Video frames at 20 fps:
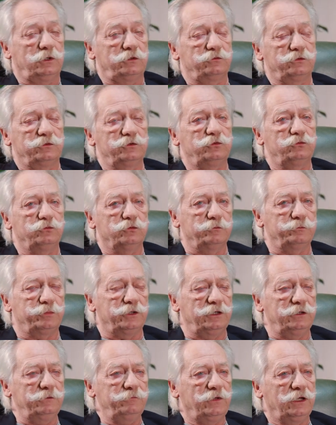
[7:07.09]
also nicht nur ein
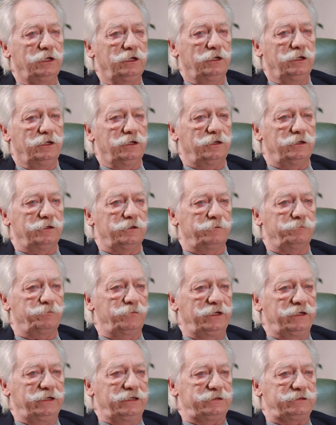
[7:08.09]
paar,
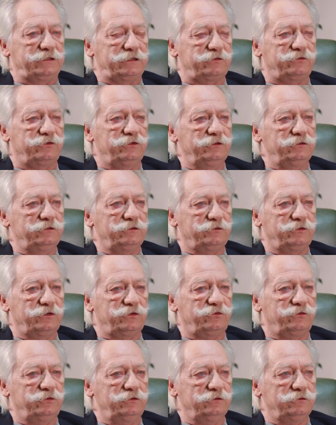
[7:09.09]
das sind,
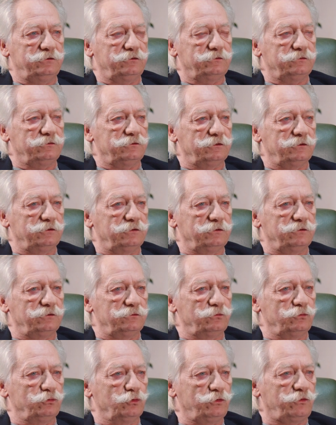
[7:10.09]
das sind äh,
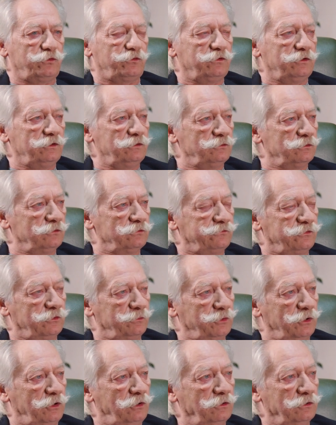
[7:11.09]
Nutzer und
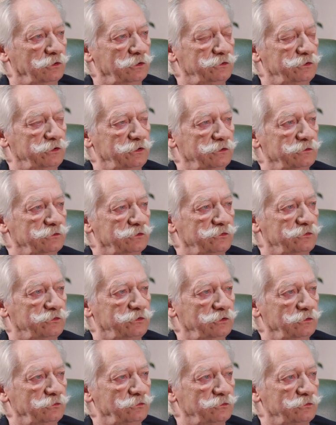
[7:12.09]
Verbraucher, die
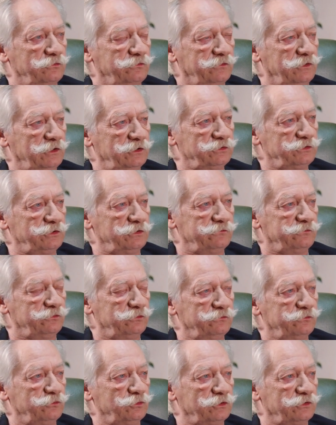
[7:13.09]
interessieren uns vielleicht in
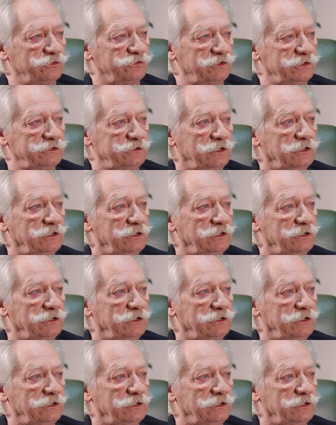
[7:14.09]
fünf oder zehn